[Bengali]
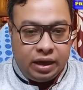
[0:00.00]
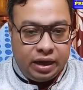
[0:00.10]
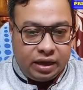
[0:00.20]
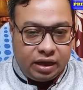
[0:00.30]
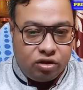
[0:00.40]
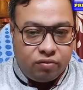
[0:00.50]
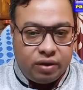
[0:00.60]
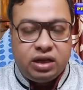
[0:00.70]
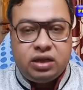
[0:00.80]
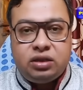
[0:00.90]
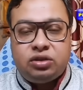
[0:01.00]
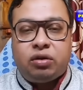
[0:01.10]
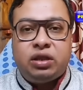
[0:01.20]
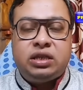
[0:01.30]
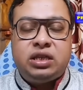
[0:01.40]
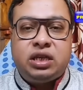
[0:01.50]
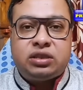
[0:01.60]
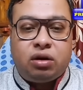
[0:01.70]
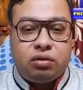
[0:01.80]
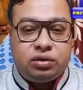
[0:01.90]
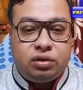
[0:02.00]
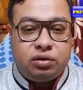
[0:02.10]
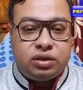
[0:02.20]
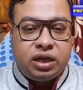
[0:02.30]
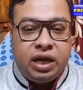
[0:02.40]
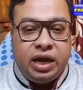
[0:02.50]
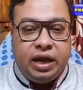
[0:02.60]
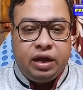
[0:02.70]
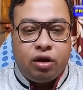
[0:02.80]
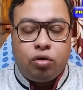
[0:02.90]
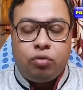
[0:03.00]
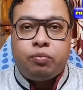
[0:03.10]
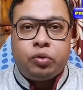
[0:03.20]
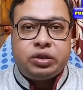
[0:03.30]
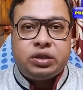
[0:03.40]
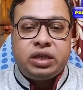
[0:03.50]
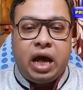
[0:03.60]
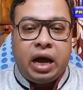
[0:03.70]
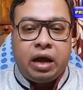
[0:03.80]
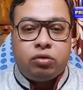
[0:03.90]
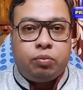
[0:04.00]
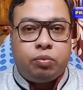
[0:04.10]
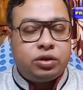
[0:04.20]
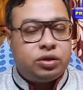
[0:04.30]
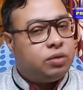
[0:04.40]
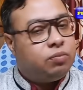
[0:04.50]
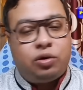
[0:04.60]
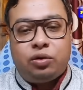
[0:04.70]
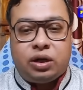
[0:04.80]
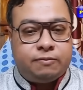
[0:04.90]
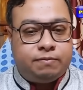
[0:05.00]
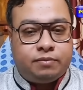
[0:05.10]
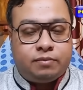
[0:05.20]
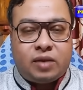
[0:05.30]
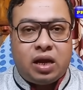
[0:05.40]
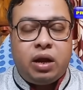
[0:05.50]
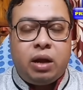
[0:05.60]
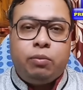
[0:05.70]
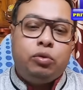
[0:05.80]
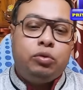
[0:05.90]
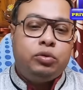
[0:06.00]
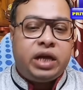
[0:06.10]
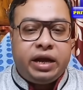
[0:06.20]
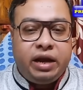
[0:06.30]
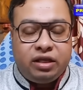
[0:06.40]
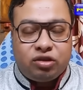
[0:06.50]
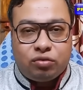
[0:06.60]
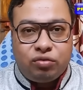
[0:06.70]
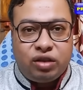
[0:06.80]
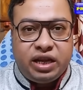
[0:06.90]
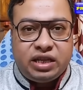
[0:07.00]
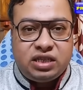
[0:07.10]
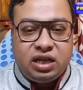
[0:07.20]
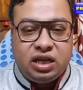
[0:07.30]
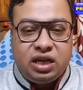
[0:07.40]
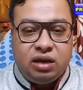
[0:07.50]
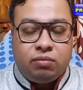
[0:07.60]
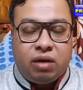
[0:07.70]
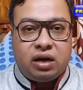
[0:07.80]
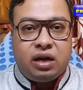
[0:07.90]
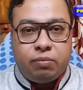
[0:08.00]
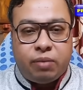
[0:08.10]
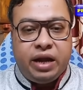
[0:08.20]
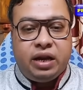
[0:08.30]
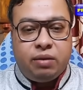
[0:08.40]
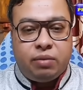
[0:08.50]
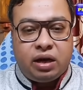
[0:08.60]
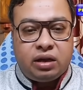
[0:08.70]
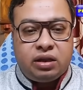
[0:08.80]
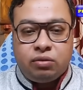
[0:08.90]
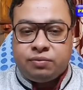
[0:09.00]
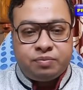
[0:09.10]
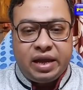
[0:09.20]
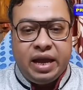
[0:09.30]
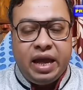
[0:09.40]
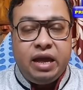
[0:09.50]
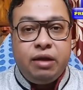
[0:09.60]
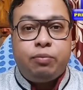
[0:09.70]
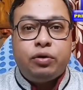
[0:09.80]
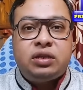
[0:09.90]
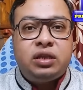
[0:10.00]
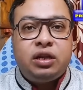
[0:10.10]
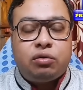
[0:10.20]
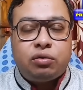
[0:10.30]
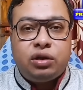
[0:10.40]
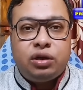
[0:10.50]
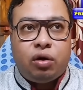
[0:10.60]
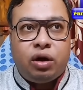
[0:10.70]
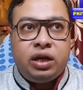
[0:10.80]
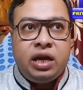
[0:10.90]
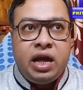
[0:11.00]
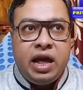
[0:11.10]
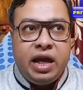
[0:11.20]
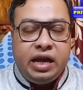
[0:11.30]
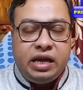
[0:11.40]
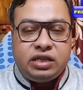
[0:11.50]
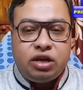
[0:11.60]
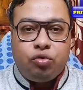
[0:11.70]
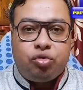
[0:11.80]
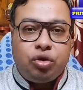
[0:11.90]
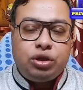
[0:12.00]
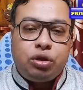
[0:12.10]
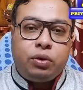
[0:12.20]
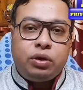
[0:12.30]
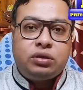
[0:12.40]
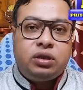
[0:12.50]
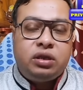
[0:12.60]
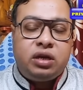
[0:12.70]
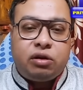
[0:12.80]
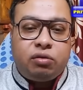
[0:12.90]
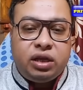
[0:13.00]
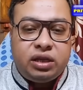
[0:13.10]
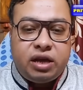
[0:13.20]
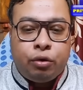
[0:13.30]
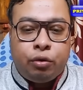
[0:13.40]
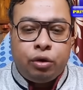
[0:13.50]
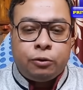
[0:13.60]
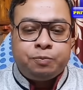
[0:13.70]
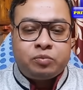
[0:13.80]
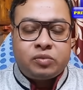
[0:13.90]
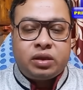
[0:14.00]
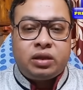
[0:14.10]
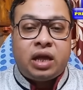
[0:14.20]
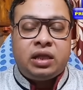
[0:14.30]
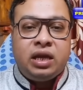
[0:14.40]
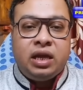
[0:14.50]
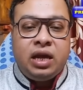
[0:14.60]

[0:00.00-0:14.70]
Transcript: এই কেন্দ্রীয় বাহিনী জওয়ানদের জিজ্ঞাসা করা হচ্ছিল যে এরকম পরিস্থিতি আগে কোথাও পড়েছেন বলো না আমরা বহু জায়গায় তদন্তে গেছি বাংলার বাইরে বাংলাতেও এই পরিস্থিতি কোনোদিন হয়নি এই যে উত্তেজিত পরিস্থিতিটা করিয়ে দেওয়া হলো তাতে